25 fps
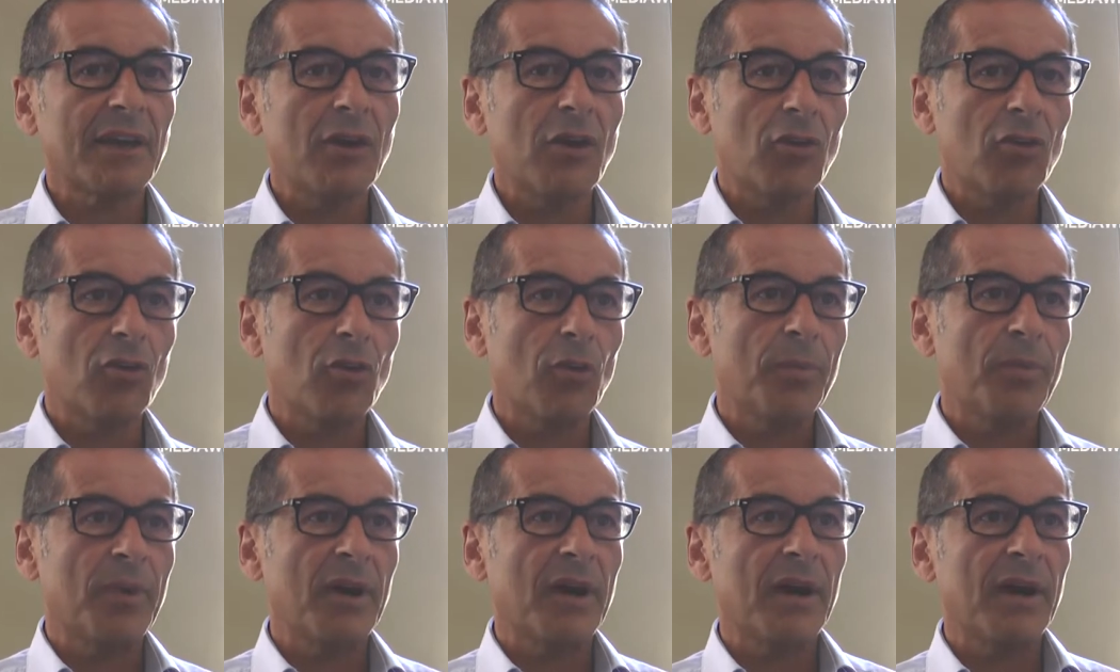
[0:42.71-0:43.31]

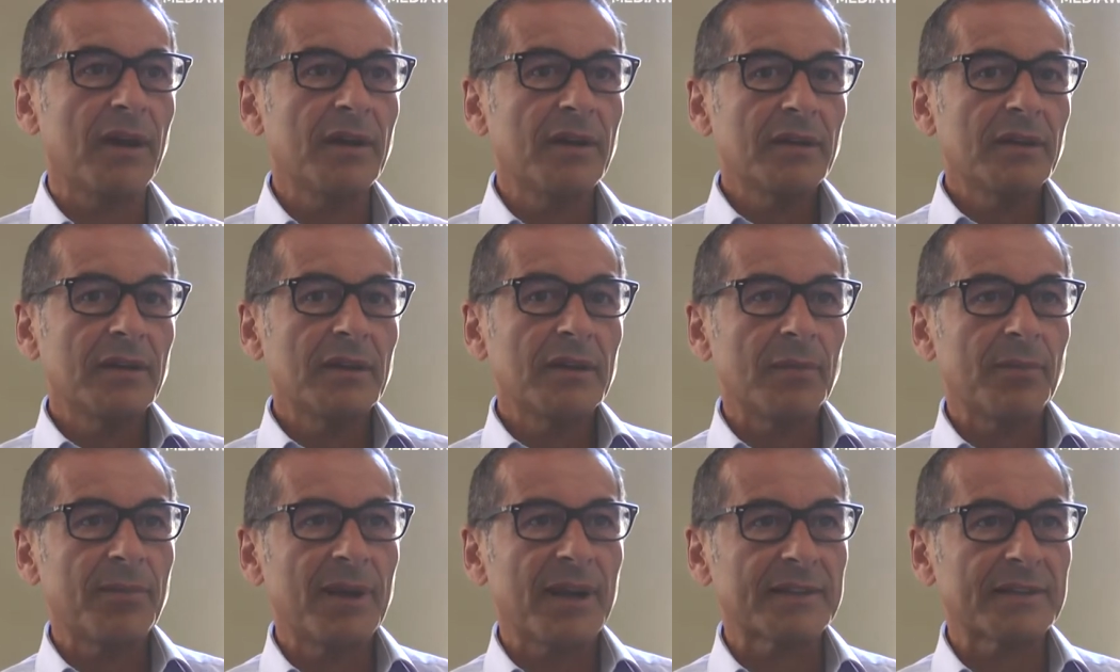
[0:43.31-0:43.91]
occupa
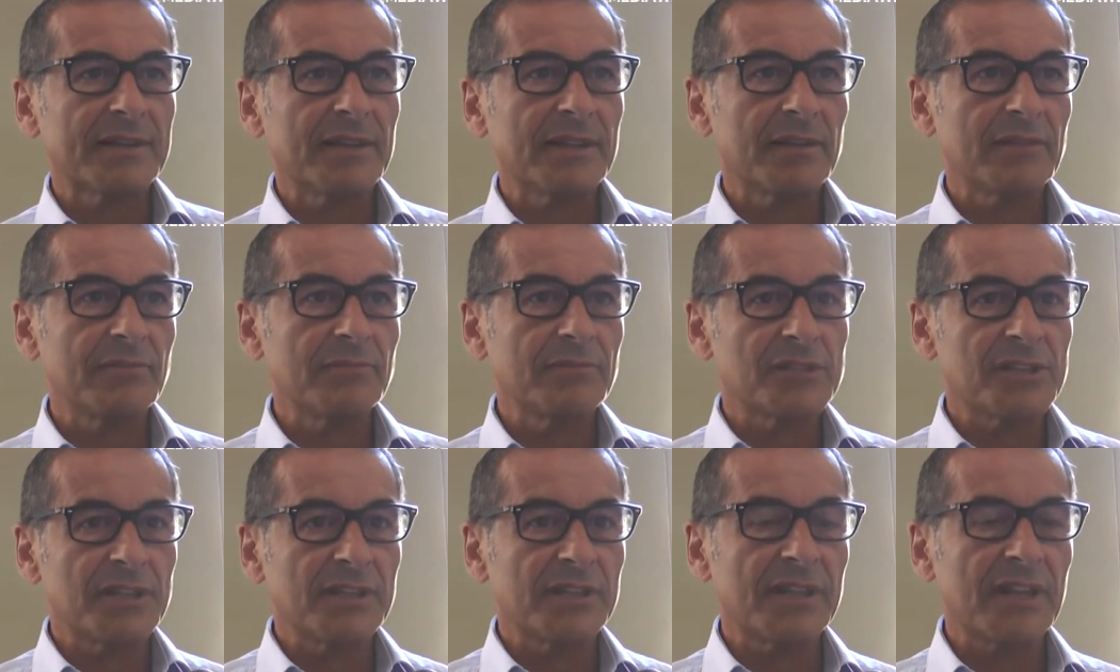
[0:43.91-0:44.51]
la parte
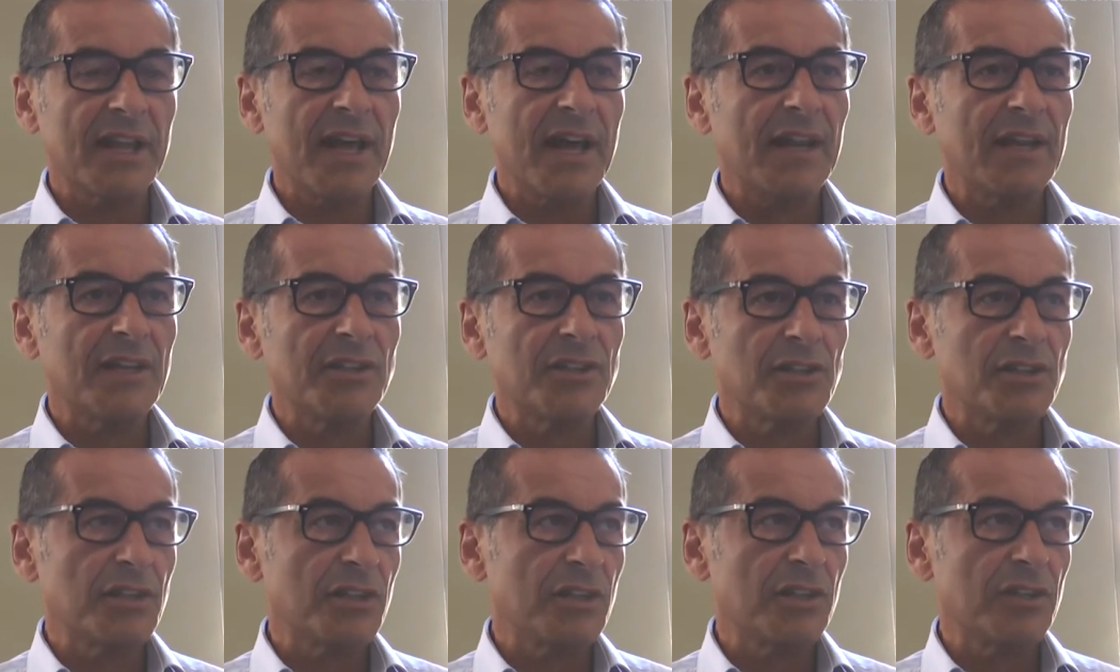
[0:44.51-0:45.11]

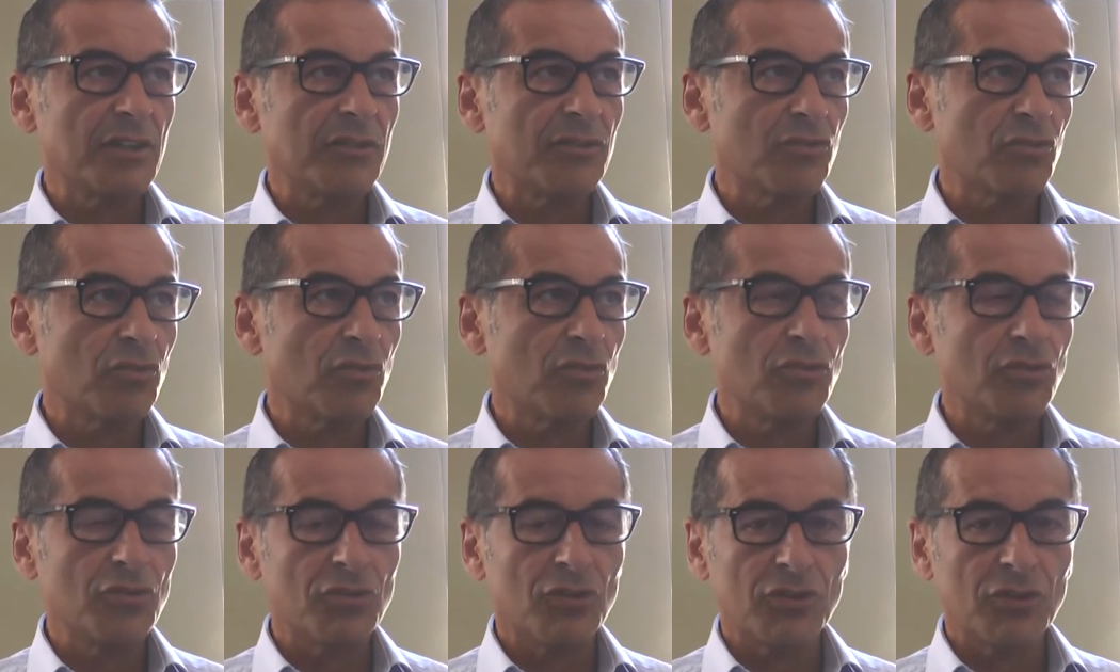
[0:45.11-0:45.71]
centrale di
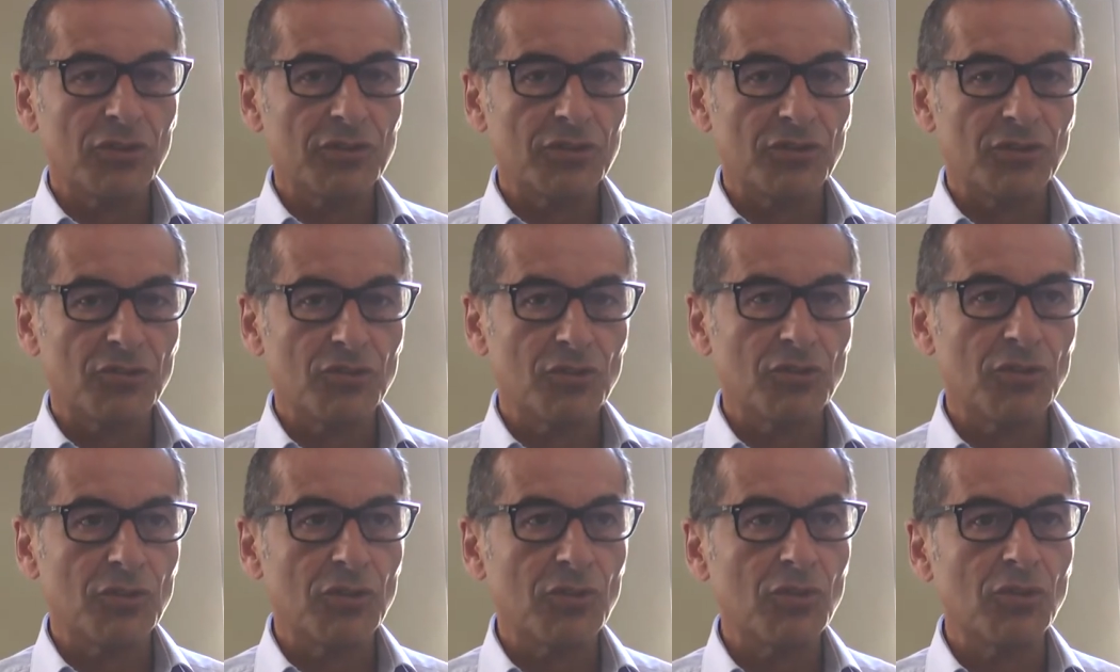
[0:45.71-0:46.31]
giugno, di
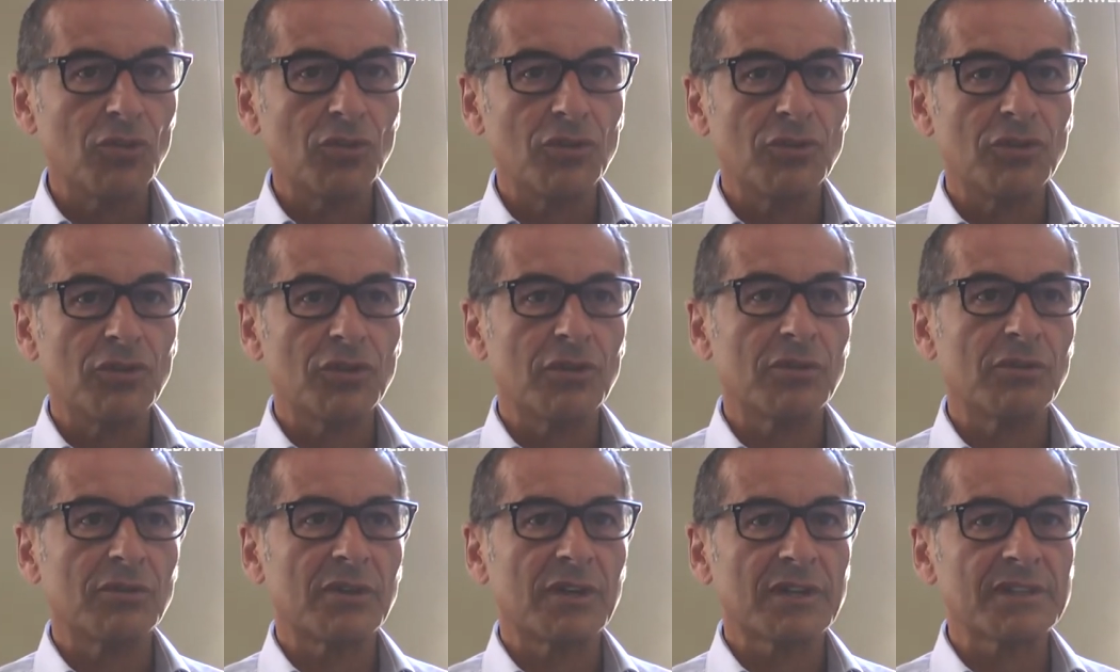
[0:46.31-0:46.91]
giugno e
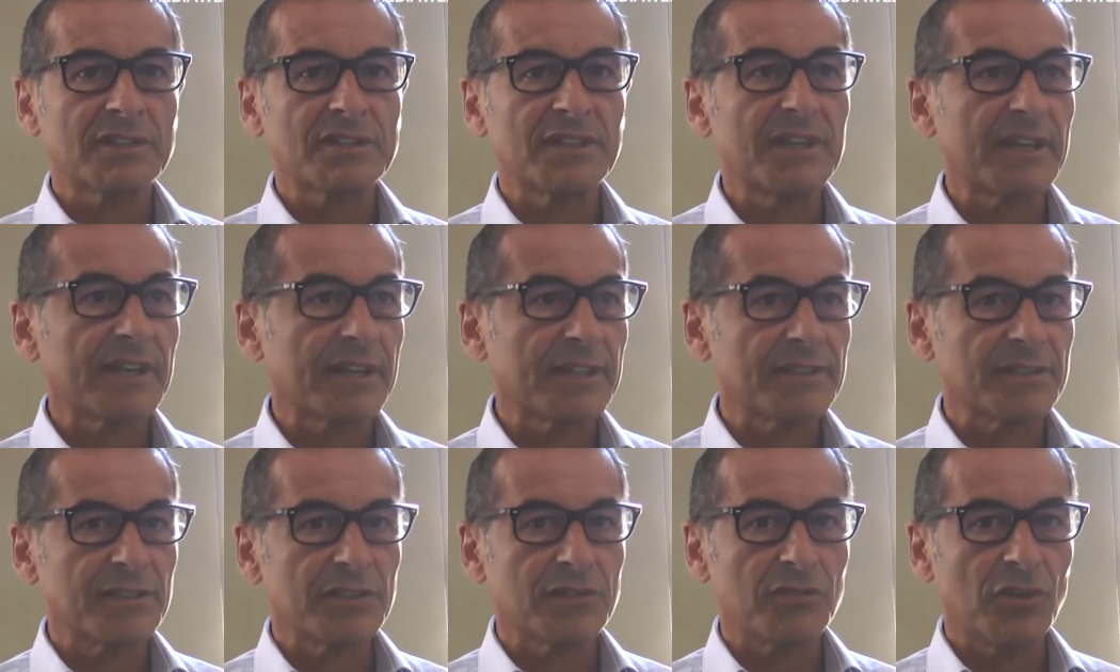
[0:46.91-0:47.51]
luglio, una rassegna
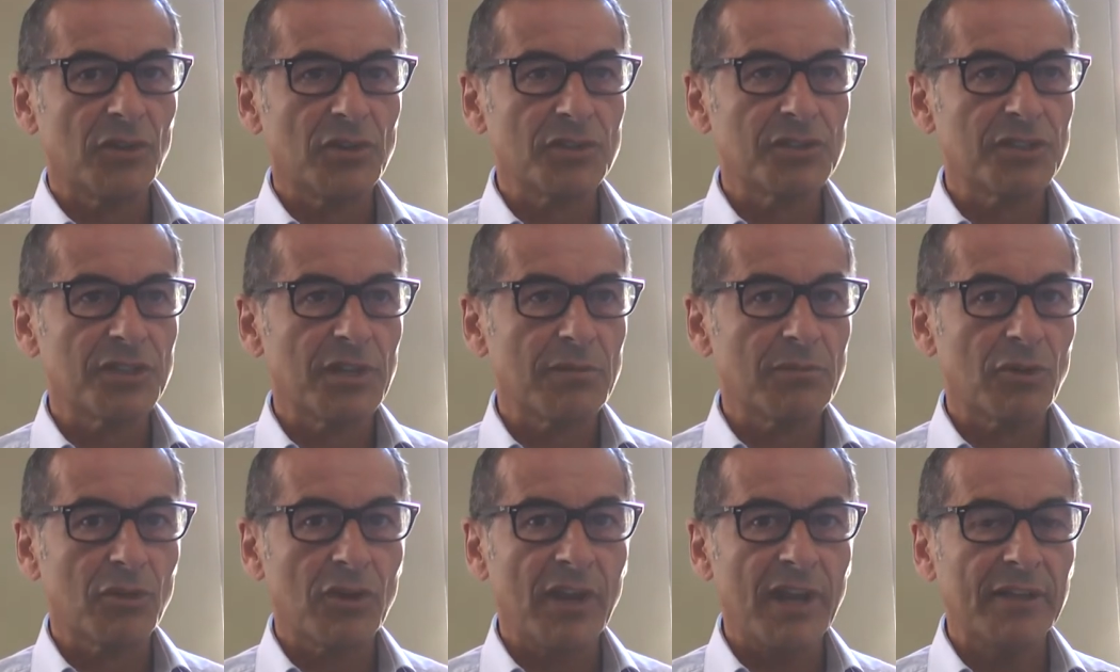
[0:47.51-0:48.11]
che si svolge
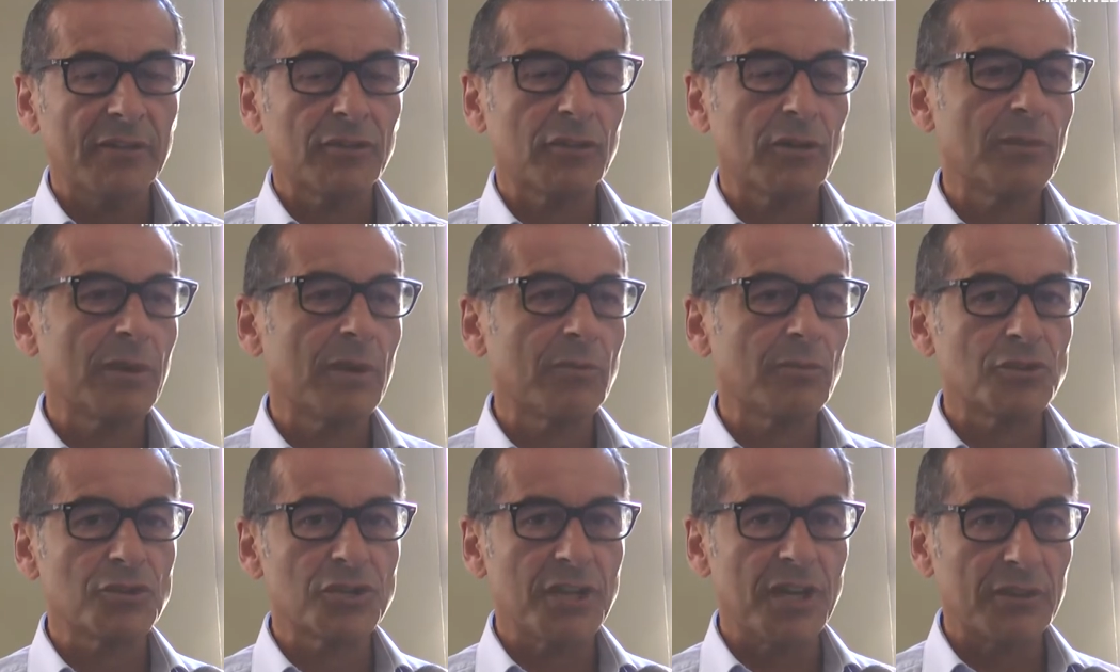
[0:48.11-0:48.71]
al Broletto,
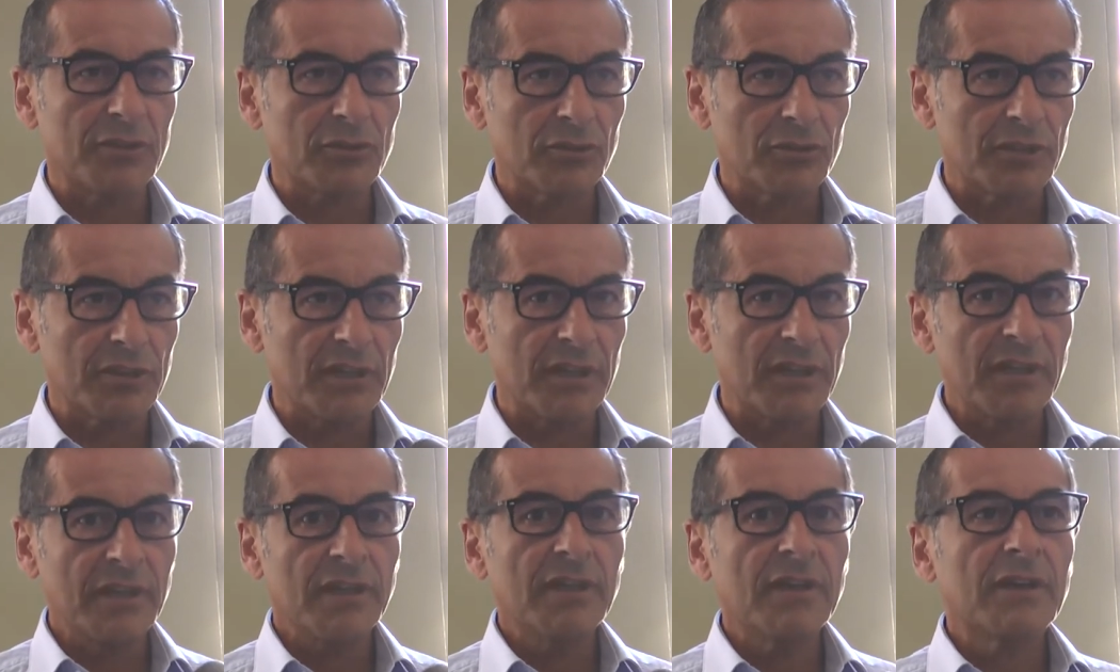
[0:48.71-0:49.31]
abbiamo scelto
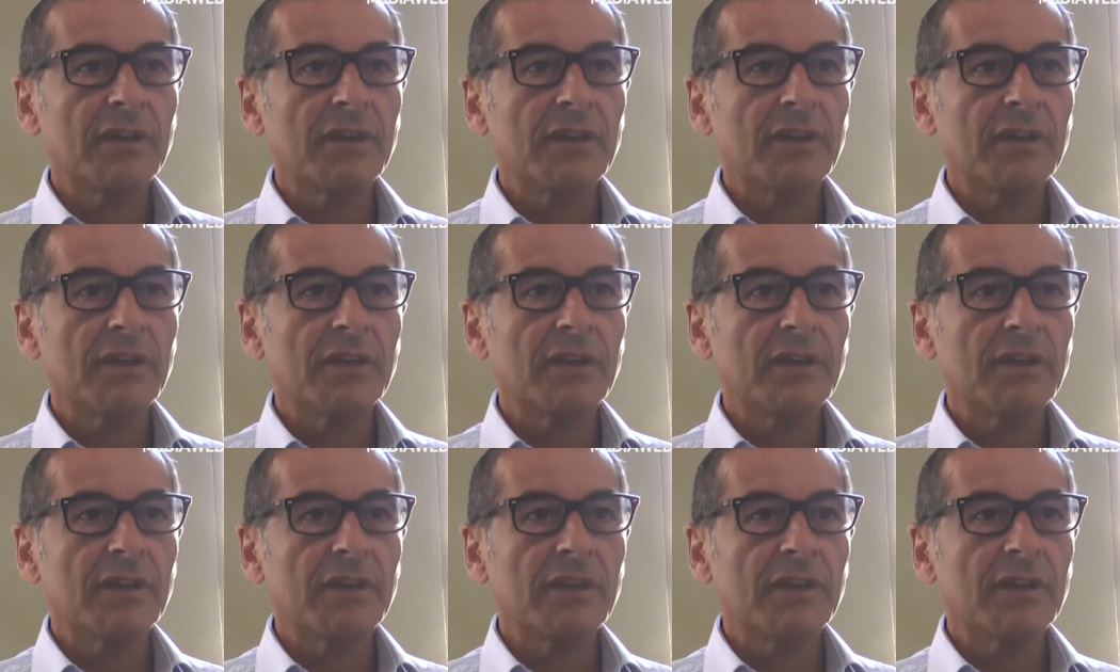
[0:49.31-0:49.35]
di,